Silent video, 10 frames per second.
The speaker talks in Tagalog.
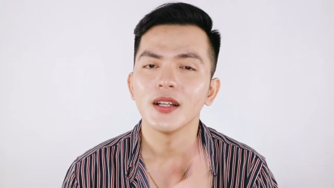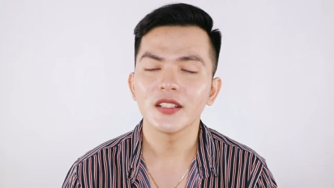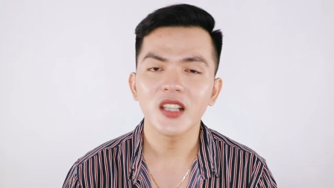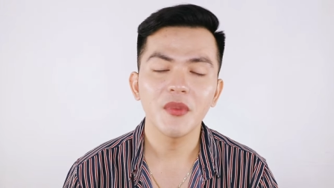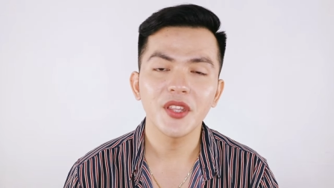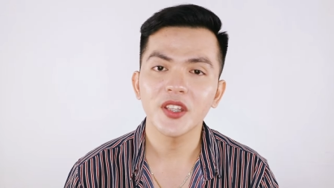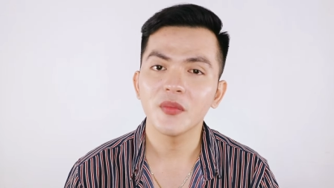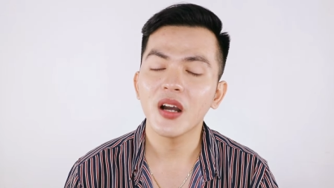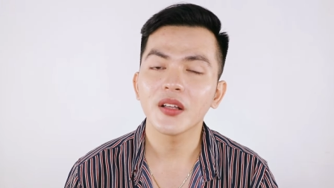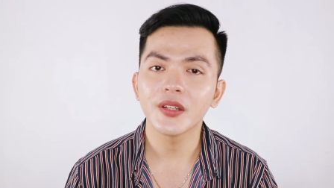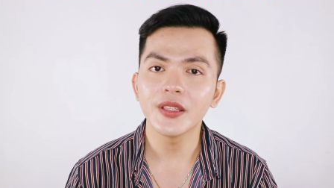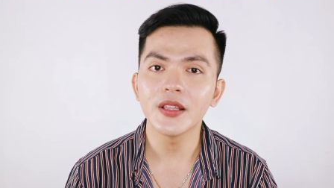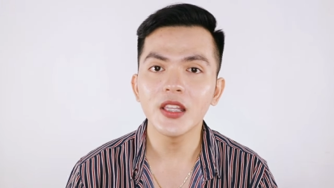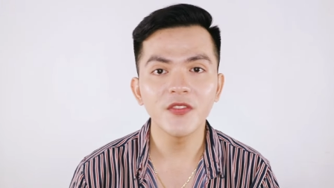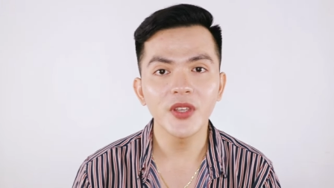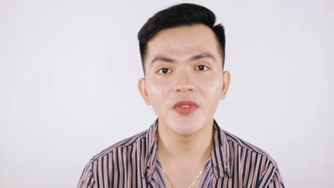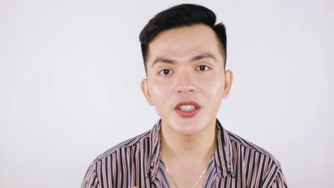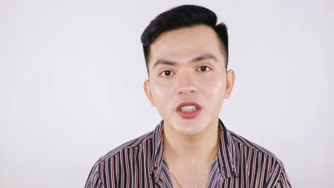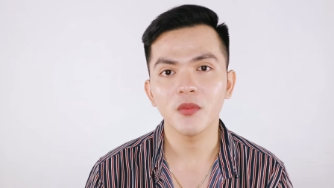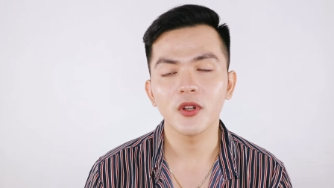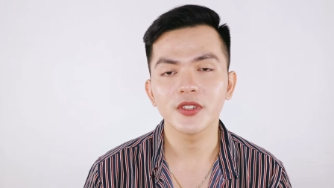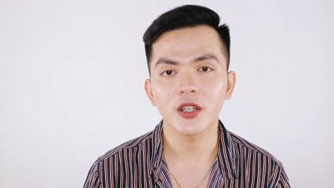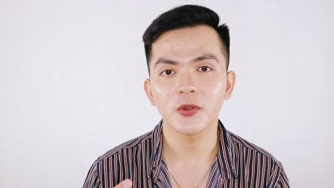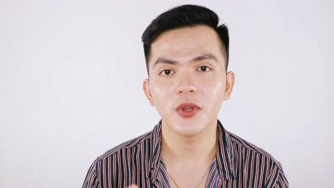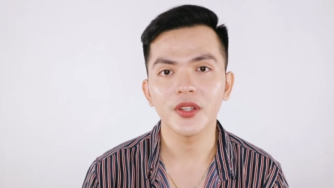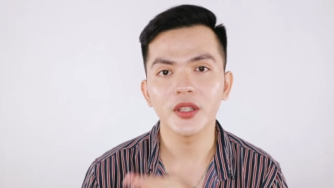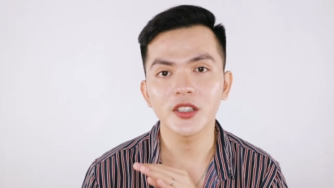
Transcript: Kasama na rin ng mga green leafy vegetables katulad